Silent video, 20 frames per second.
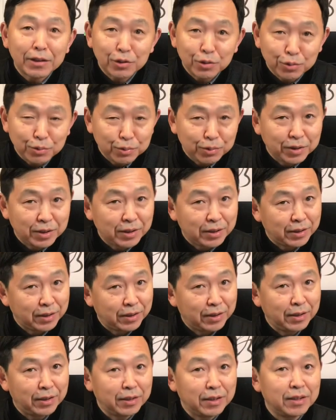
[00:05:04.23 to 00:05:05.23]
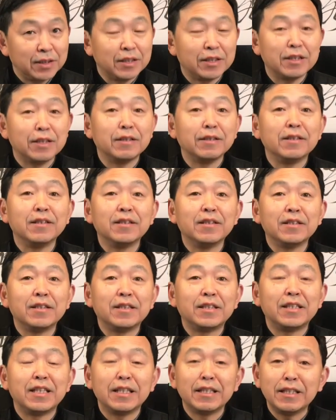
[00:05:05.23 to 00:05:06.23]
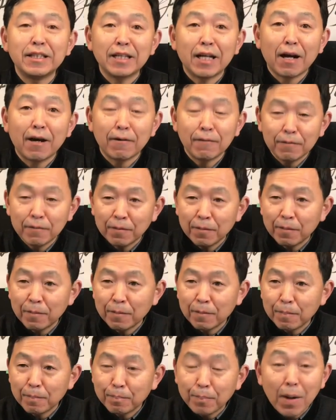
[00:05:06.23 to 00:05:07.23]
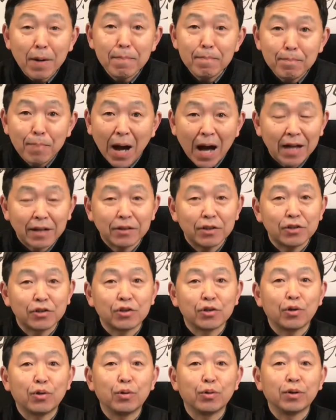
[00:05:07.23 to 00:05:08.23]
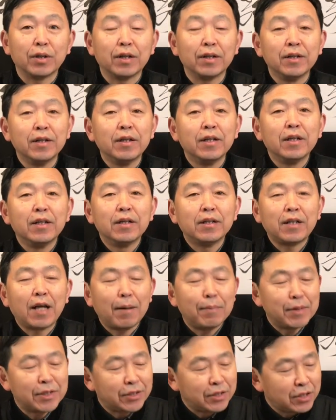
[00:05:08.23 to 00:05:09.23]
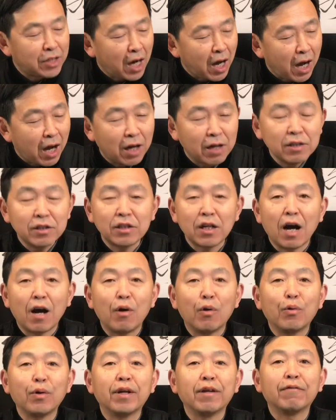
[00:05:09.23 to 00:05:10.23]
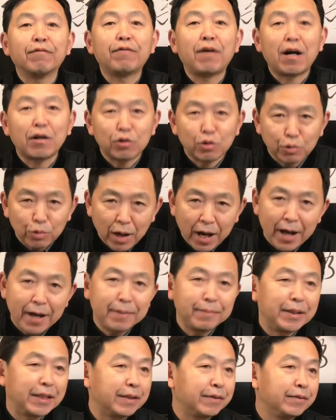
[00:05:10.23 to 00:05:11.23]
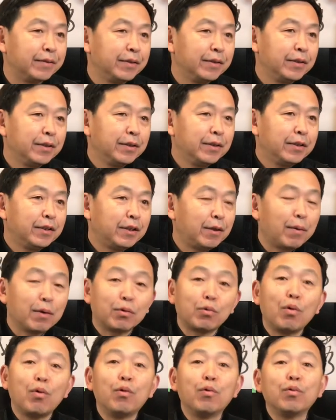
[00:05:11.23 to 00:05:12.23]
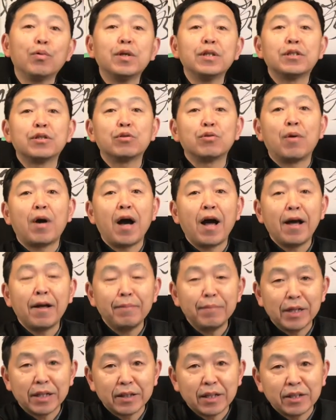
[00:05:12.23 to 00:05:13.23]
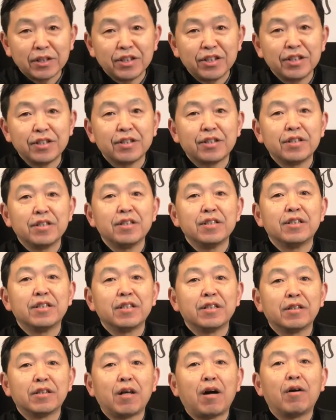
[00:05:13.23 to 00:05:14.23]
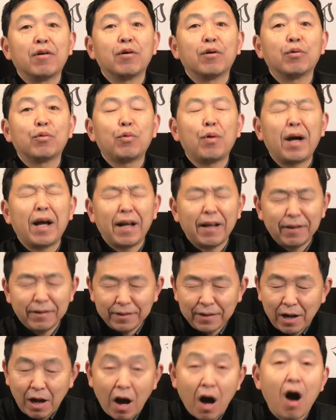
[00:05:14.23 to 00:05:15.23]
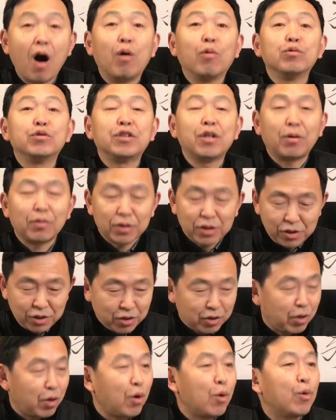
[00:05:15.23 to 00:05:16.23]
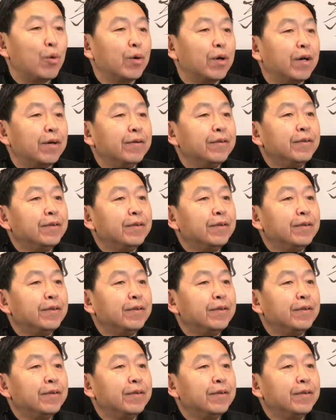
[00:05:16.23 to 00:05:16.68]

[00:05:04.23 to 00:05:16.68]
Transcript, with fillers: 局已定、已经行将崩盘的时候呢，他们常常会发出哀鸣。那么郭文贵这种哀鸣呢，其实已经到了快嚎叫的时候了。